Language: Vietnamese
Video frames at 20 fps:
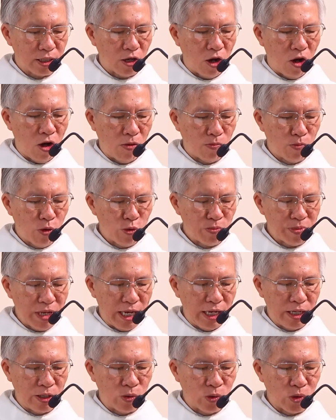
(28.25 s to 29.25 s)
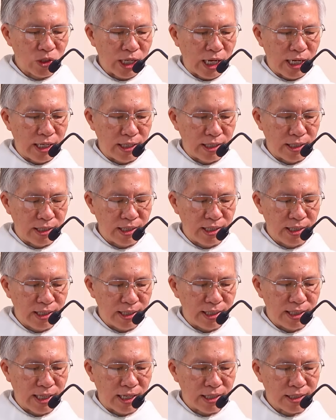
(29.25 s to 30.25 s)
Còn môn đệ của Thầy
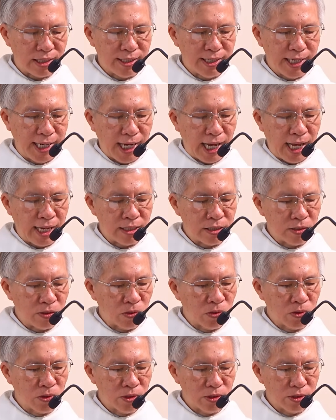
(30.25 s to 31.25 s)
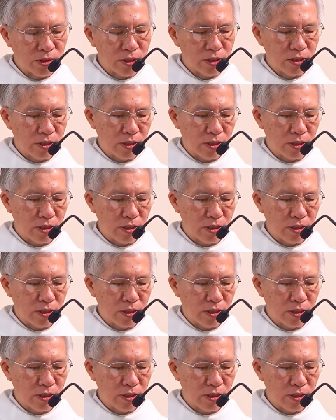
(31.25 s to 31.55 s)
lại cứ ăn uống